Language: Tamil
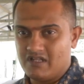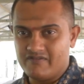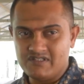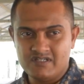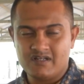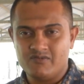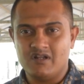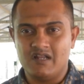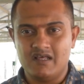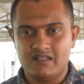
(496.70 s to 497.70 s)
நீங்கள் வச்சுக்கிற முறை
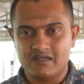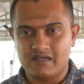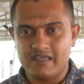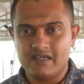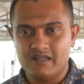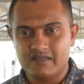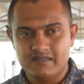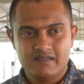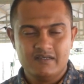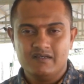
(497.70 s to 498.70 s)
நல்லா அதுக்கு கையாளுக்கு
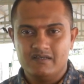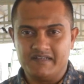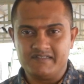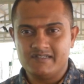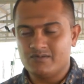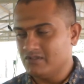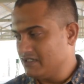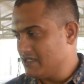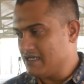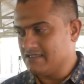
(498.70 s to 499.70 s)
எக்ஸசைஸ்
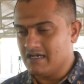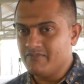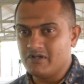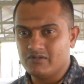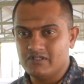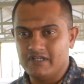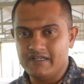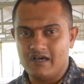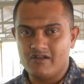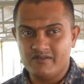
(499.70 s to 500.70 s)
கொடுத்துட்டு நல்லா சாப்பாடு கொடுத்து
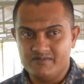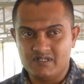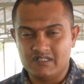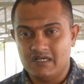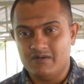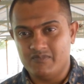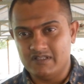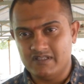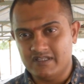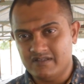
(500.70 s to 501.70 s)
நீட்டாக ஆரோக்கியம் வச்சுருந்தா
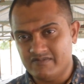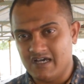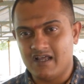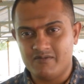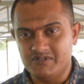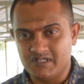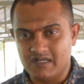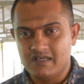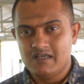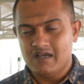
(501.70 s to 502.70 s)
பத்து ஈத்து தாராளமாக
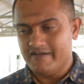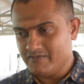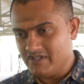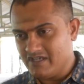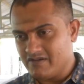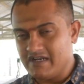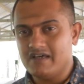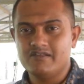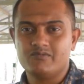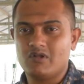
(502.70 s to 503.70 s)
வச்சுக்கலாம் அப்படிங்கும்போது நீங்கள்
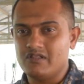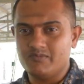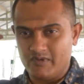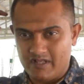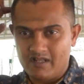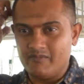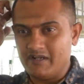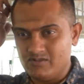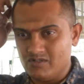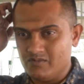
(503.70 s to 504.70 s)
ரெண்டாவது ஈத்து மூணாவது ஈத்து போய்க்கிறா நாங்கள்
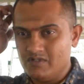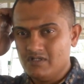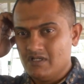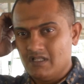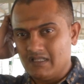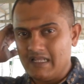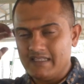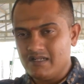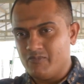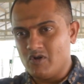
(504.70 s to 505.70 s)
பெட்டர்னு சொல்லுவோம்
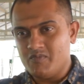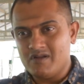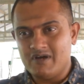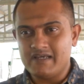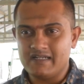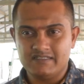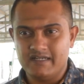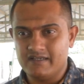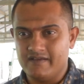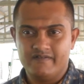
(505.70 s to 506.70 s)
தலையத்தில் பொறுப்பான மாடு கிடச்சா
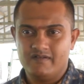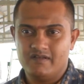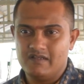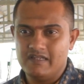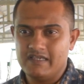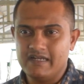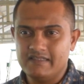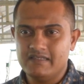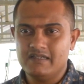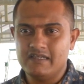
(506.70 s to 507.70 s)
எடுங்க நீங்கள்
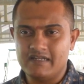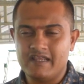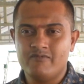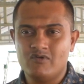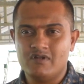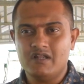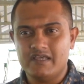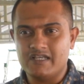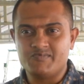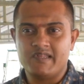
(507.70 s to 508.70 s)
எடுத்து நீங்கள் ட்ரெயின் பண்ணணும்னா
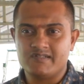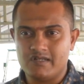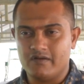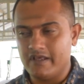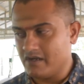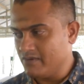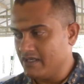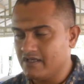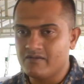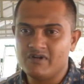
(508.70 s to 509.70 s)
நீங்கள் எக்ஸ்பீரியன்ஸ்டாக இருக்கணும் ஏற்கனவே
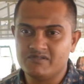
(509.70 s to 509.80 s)
நீங்கள் மாதிரி